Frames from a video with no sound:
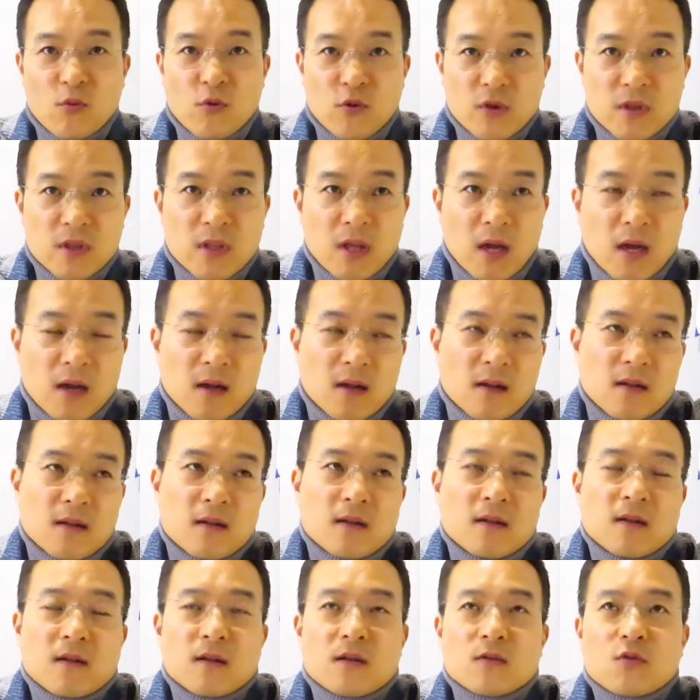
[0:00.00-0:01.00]
보인다
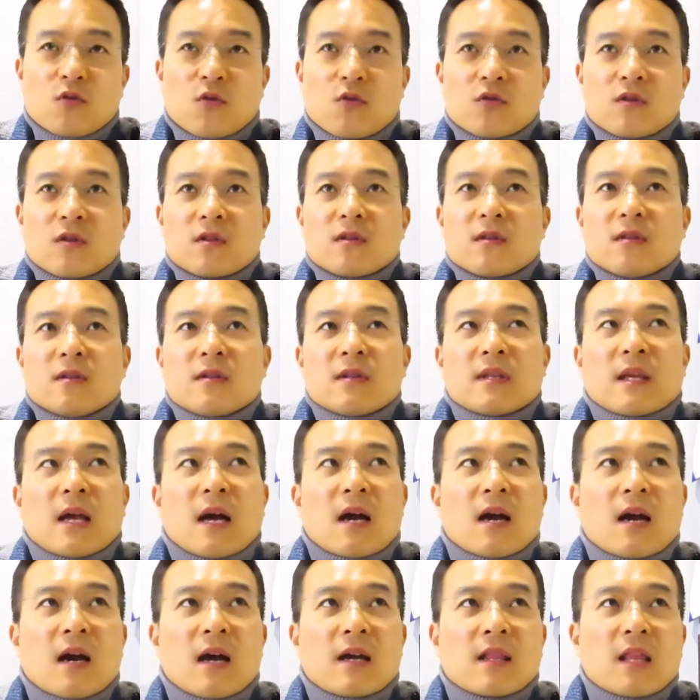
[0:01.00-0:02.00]
또는
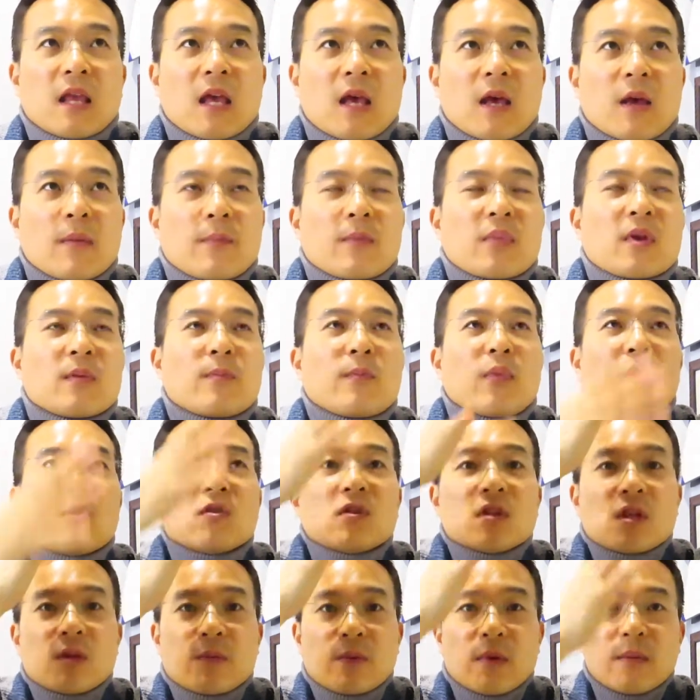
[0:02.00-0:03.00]
야간에 빛
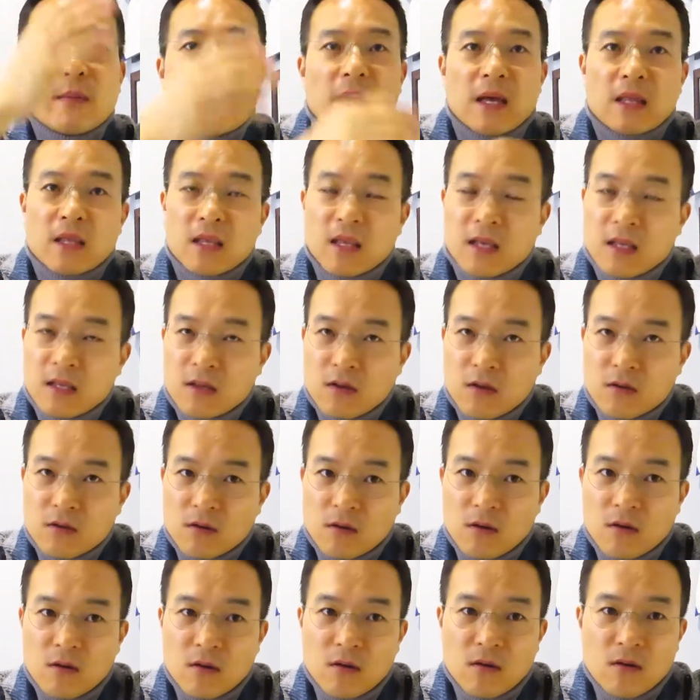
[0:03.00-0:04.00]
번짐이 많이
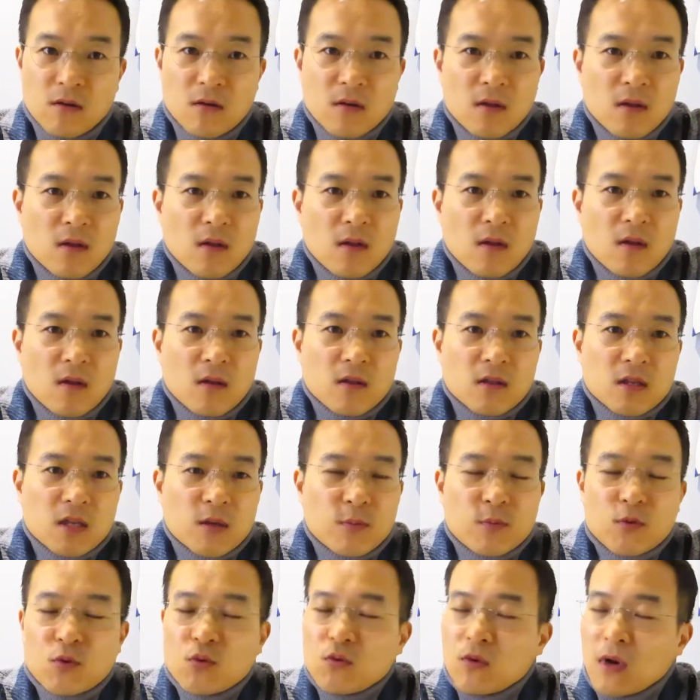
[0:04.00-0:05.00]
있어서
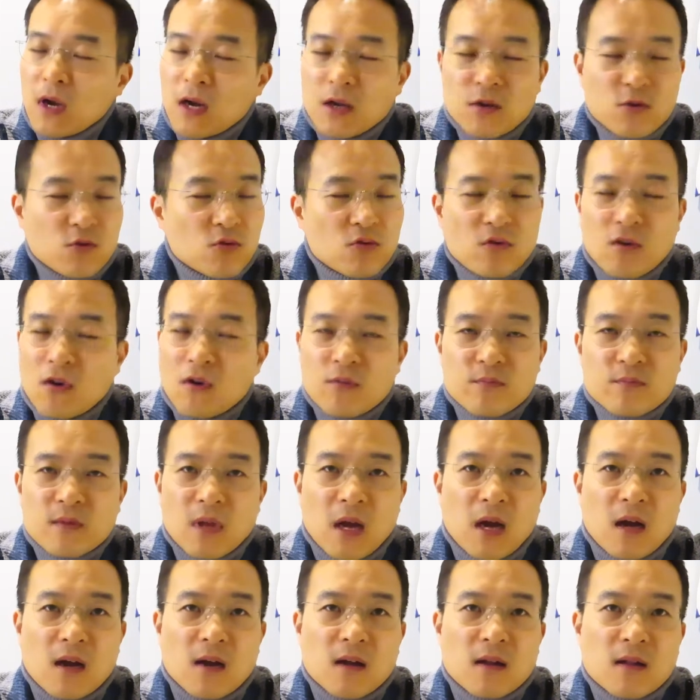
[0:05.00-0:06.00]
집중을 할 수가
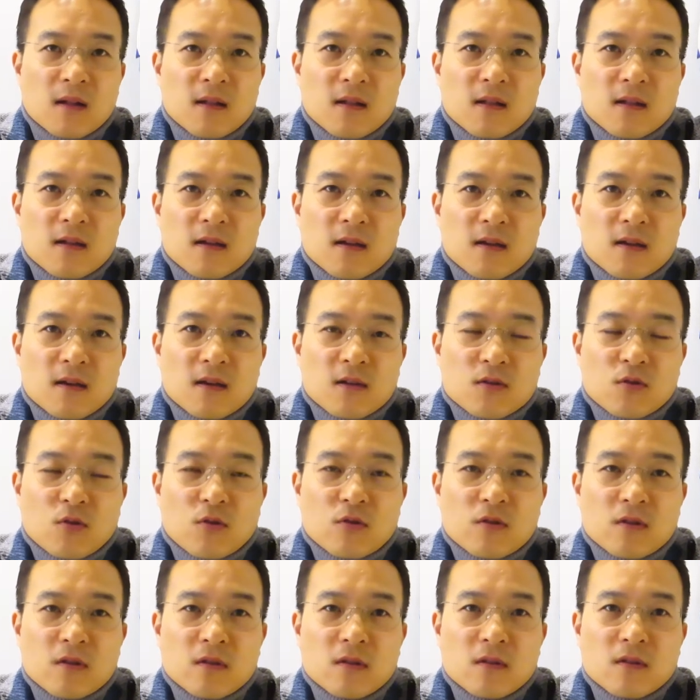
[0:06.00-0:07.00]
없다
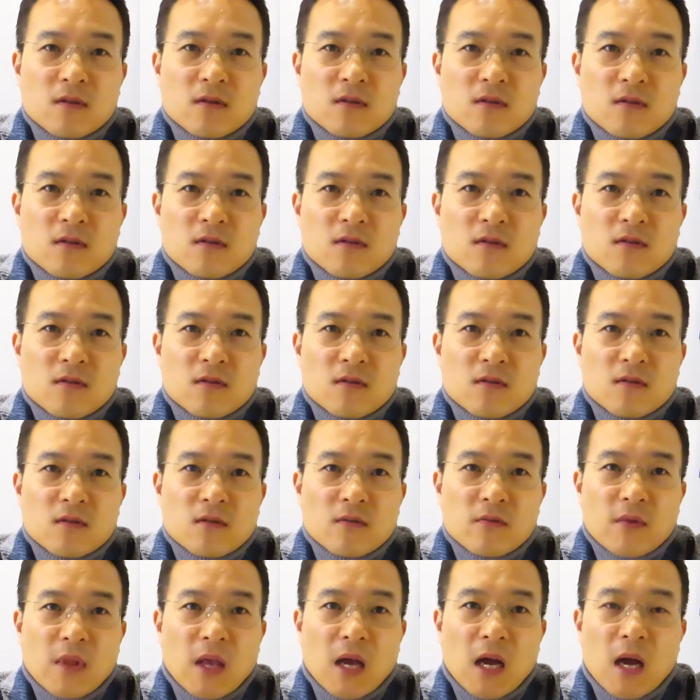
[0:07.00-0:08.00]
또는
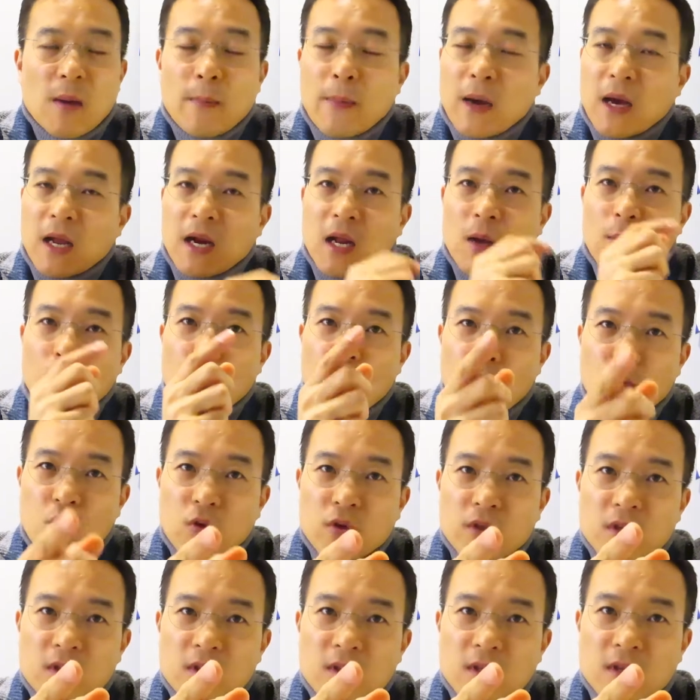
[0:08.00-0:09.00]
내가
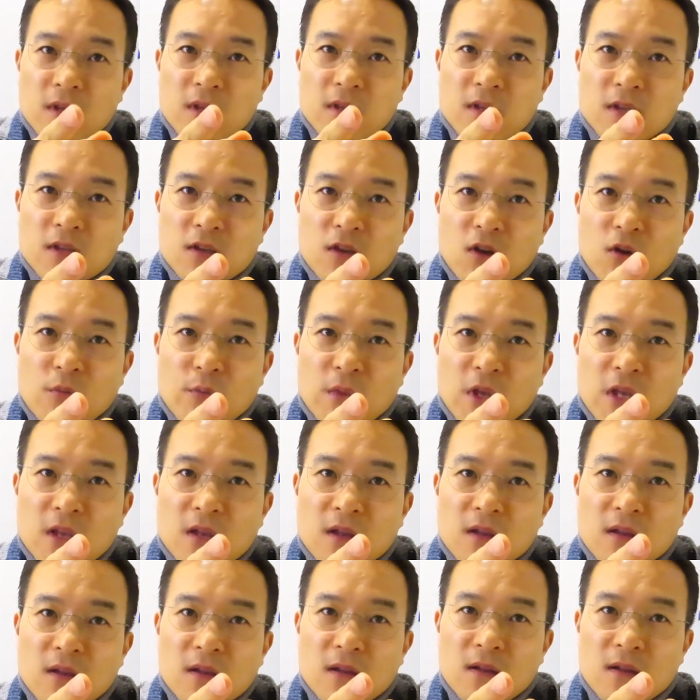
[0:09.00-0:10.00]
바라보고 있는 이 지점이